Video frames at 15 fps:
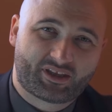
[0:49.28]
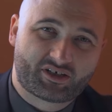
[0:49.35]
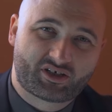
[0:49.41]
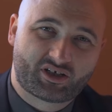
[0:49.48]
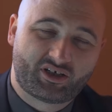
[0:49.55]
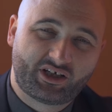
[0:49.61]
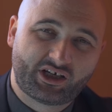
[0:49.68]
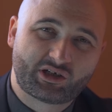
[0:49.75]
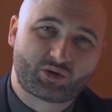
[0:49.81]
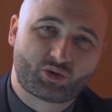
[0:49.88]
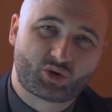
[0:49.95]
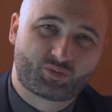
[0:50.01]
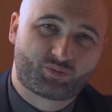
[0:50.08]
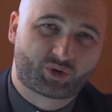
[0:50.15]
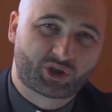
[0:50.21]
że
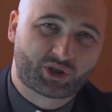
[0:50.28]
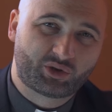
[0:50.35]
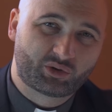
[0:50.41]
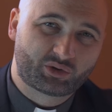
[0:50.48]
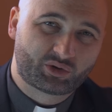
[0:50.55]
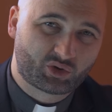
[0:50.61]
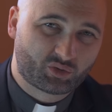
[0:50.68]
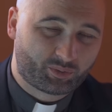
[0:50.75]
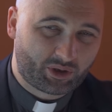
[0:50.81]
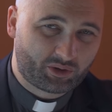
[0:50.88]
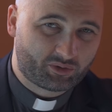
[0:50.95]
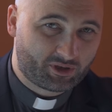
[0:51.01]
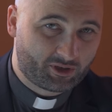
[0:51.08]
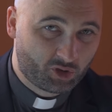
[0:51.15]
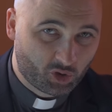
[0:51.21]
Jezus przyniósł
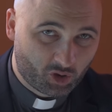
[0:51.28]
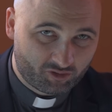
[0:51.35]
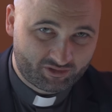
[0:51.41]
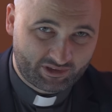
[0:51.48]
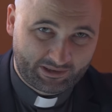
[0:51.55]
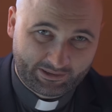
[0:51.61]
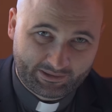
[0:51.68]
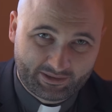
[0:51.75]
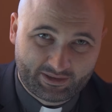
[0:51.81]
zupełnie nowe,